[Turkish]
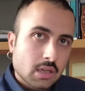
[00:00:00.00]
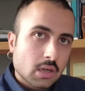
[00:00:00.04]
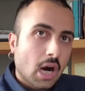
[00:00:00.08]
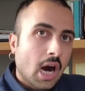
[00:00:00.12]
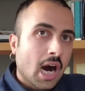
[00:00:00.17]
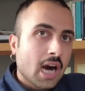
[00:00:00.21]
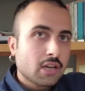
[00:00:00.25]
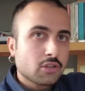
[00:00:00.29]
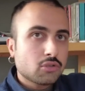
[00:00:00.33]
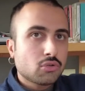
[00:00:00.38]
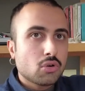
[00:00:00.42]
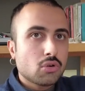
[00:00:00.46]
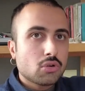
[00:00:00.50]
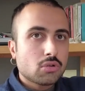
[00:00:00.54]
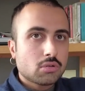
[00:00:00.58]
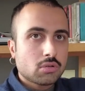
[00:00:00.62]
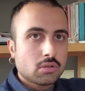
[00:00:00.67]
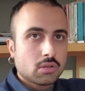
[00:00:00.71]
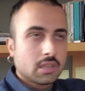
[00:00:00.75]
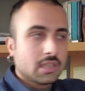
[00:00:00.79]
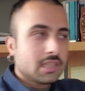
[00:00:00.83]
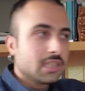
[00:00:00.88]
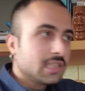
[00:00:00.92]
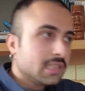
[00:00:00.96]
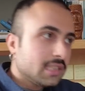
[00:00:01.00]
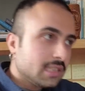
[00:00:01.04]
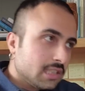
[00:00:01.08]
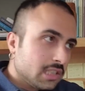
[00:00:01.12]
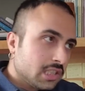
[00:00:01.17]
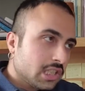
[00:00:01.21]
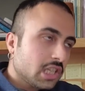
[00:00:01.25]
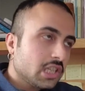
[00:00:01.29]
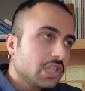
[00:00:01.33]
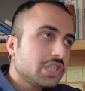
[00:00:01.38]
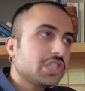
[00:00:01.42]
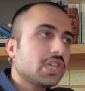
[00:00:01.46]
aktör,
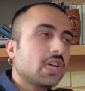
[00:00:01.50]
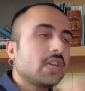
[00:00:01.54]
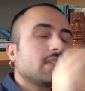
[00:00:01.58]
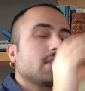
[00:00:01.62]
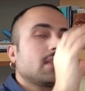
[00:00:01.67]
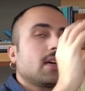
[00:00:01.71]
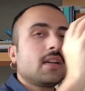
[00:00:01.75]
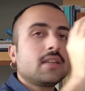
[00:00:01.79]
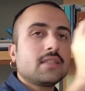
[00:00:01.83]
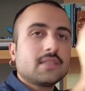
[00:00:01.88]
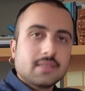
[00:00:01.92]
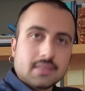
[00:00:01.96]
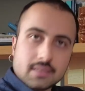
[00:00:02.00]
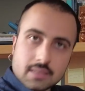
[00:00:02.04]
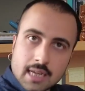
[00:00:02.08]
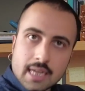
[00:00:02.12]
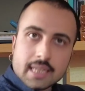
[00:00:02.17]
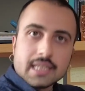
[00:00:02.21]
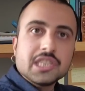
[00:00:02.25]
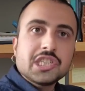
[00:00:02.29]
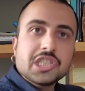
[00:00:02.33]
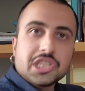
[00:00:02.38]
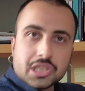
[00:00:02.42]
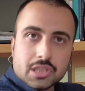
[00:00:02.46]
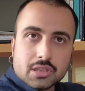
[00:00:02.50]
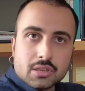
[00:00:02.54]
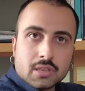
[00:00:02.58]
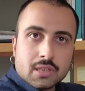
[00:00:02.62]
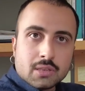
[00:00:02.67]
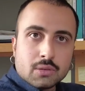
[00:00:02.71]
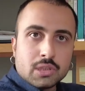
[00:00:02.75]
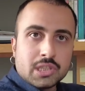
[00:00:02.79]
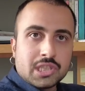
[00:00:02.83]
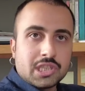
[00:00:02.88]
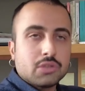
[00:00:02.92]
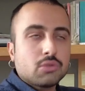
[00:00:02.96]
çalışanlar yani işçi,
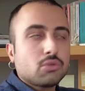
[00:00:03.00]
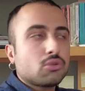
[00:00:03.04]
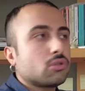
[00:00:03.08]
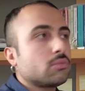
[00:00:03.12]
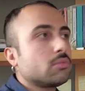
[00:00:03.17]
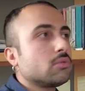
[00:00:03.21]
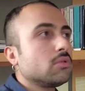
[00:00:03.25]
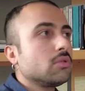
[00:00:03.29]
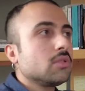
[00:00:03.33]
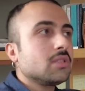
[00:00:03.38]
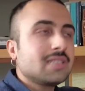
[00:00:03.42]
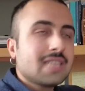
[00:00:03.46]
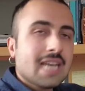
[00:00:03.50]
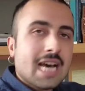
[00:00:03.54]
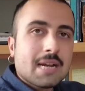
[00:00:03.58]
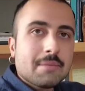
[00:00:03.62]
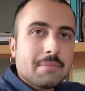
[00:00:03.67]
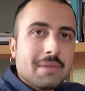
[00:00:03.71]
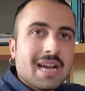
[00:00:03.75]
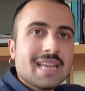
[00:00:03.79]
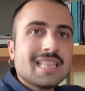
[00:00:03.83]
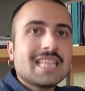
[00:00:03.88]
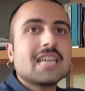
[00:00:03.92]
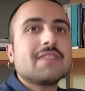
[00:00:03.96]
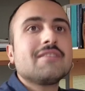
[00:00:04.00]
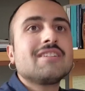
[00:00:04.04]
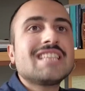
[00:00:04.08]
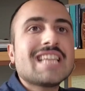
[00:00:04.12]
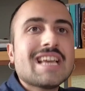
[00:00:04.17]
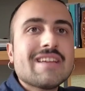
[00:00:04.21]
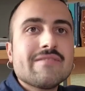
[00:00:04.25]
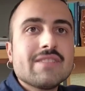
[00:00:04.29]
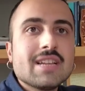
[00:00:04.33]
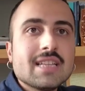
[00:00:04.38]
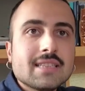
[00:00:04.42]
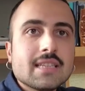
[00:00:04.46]
işçi grubu, sermayeler ve
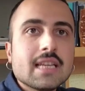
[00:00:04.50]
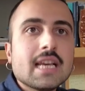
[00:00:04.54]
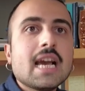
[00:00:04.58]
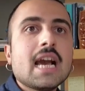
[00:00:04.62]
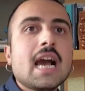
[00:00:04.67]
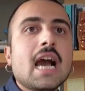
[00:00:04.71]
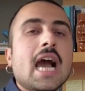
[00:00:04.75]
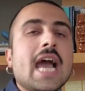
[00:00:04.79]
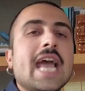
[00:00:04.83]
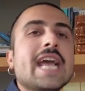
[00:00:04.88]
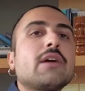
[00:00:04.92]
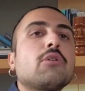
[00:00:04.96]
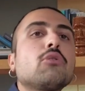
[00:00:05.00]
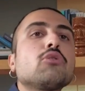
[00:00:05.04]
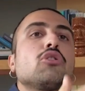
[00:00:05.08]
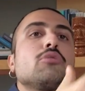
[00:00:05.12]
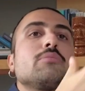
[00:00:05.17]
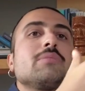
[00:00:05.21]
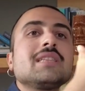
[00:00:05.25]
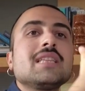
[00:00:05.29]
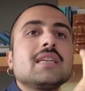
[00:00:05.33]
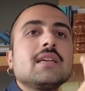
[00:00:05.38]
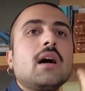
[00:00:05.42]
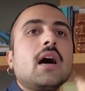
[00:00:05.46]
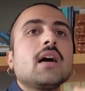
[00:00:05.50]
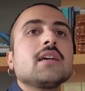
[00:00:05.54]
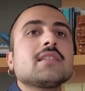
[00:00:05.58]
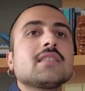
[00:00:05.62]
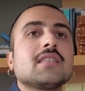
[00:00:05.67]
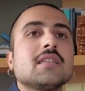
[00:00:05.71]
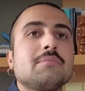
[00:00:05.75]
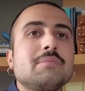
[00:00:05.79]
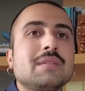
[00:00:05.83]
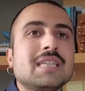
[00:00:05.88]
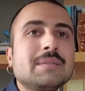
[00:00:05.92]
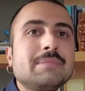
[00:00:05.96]
devlet ekonomide
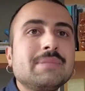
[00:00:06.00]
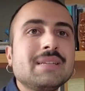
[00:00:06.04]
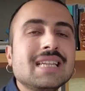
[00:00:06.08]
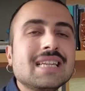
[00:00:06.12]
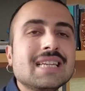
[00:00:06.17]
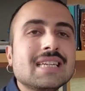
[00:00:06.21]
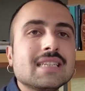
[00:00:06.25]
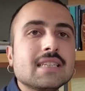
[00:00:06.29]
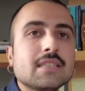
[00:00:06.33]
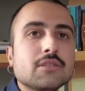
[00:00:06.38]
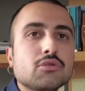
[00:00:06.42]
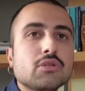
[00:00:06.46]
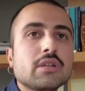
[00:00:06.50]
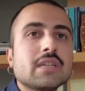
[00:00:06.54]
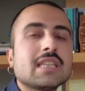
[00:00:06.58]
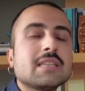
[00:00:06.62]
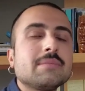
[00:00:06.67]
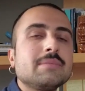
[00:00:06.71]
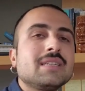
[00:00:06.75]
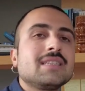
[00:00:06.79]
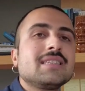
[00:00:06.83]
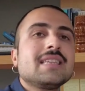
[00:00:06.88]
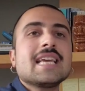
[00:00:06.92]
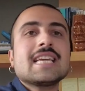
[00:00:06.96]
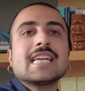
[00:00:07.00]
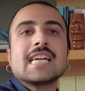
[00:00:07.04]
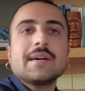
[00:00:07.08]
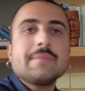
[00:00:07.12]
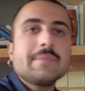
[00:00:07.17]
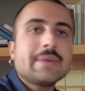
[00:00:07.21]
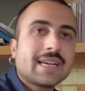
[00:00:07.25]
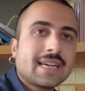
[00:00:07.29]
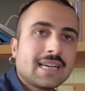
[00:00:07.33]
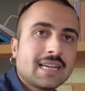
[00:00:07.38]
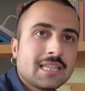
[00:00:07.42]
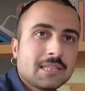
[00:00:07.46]
aslında birbirlerine sürekli bir denge
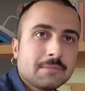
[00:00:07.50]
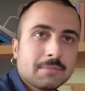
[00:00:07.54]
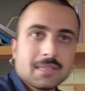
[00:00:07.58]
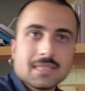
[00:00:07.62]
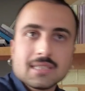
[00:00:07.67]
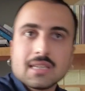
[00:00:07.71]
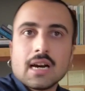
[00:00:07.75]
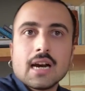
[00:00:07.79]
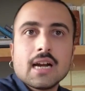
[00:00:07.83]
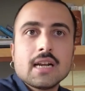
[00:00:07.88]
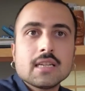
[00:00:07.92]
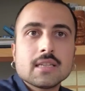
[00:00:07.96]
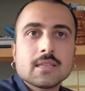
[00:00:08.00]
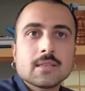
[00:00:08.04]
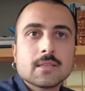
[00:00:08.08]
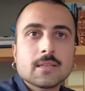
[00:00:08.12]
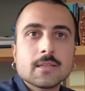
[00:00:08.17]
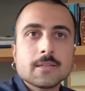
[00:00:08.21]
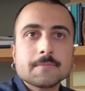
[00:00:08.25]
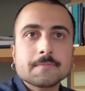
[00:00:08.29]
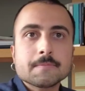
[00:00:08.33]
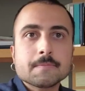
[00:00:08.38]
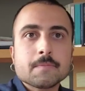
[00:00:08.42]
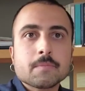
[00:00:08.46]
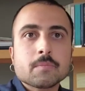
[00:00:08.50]
mekanizması halinde